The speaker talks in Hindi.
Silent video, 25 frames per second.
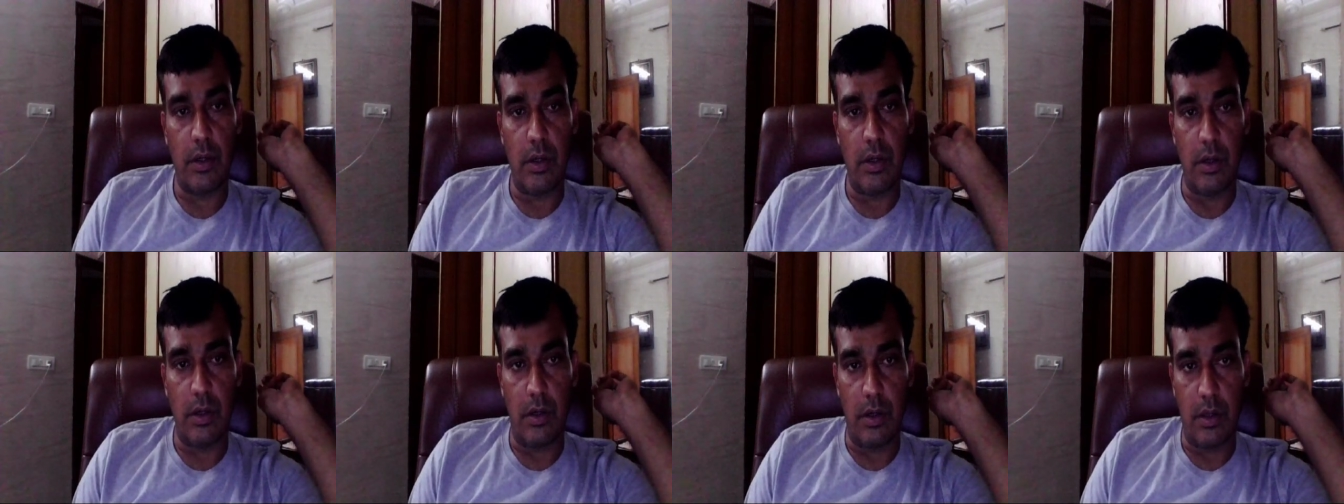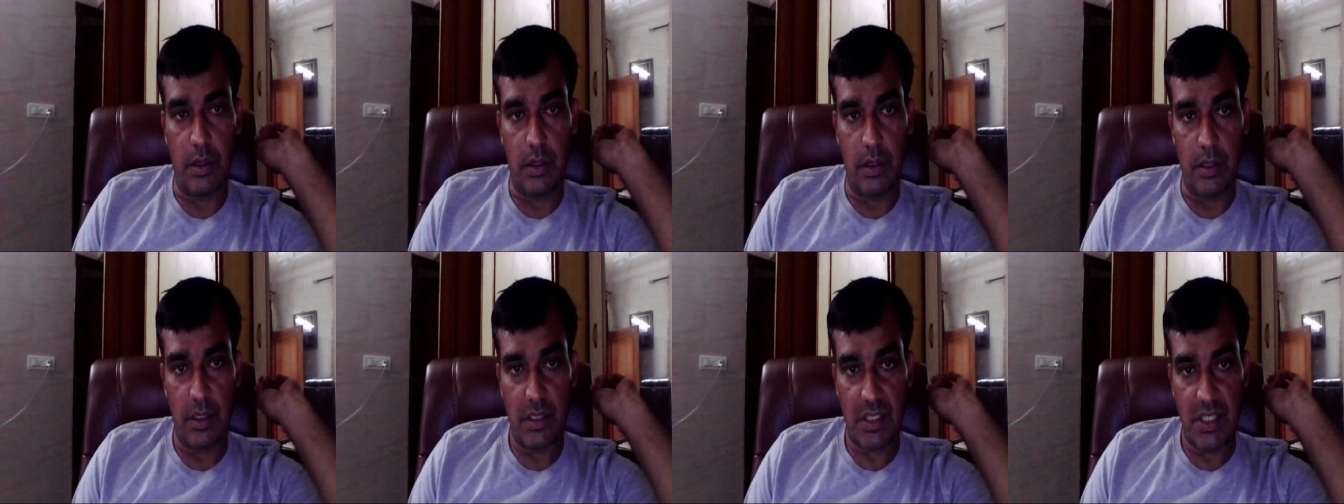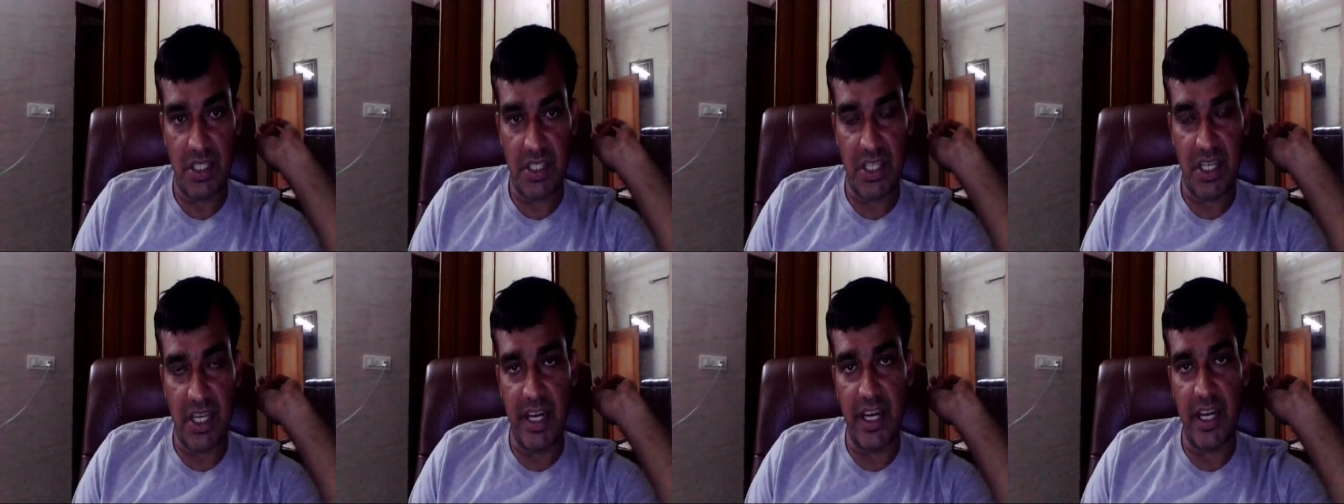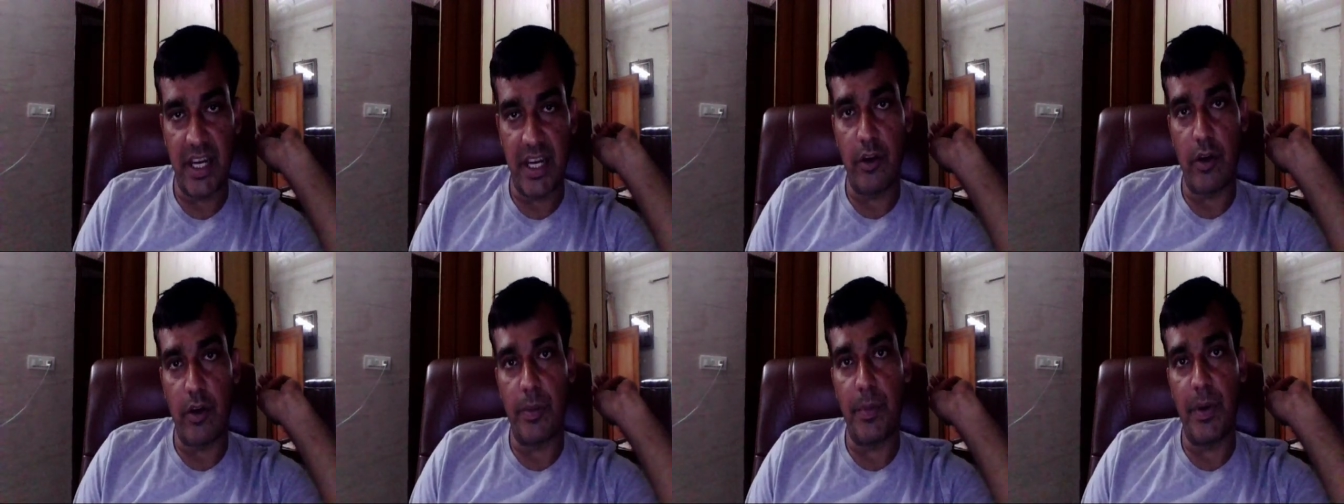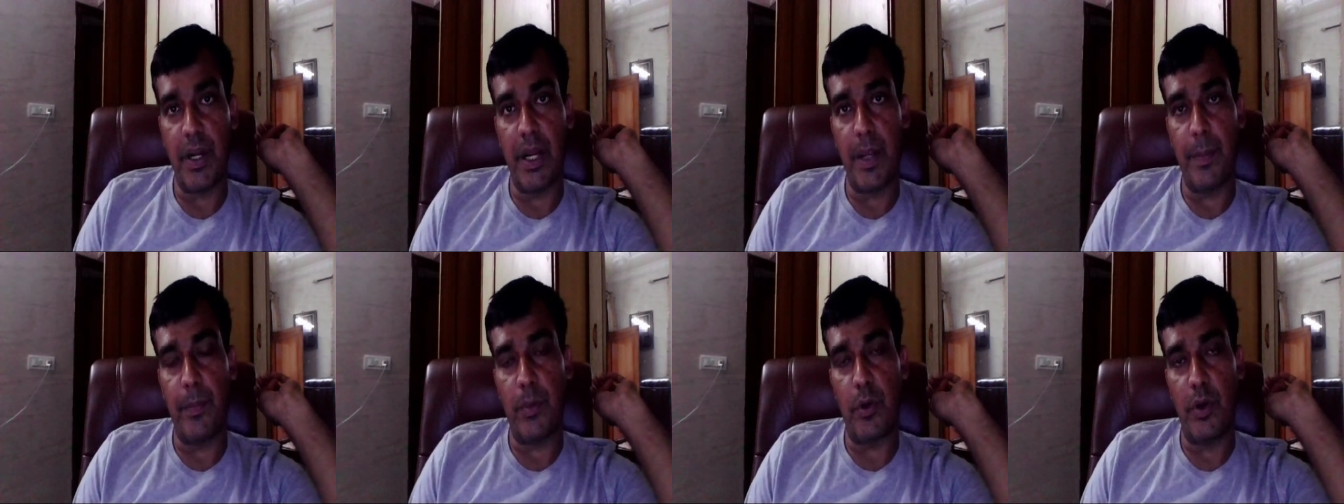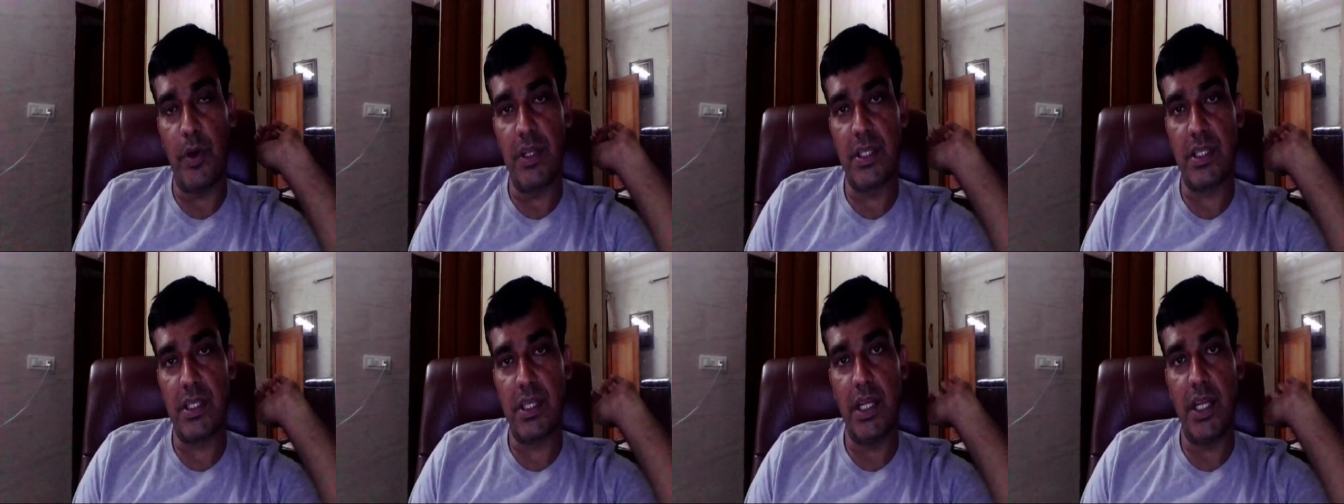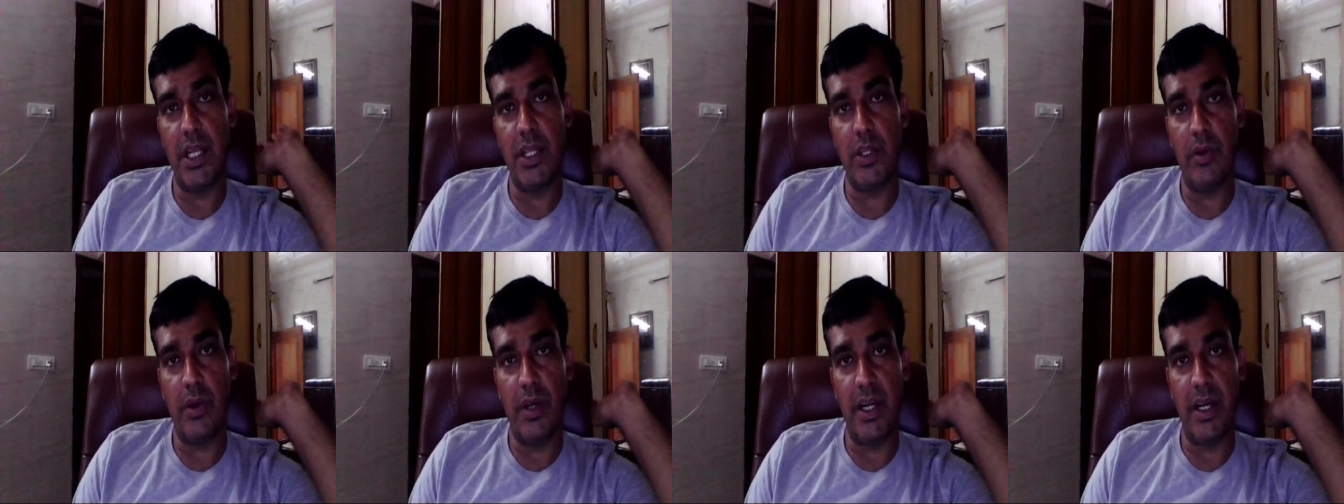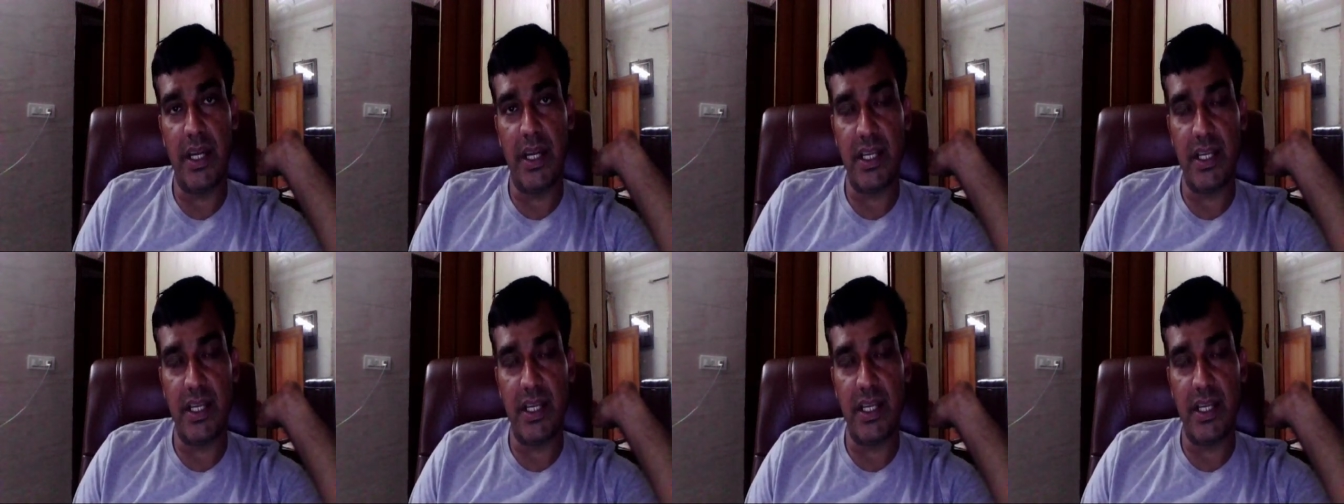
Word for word: और स्टेट गवर्नमेंट एम्प्लॉयज़ के लिए जो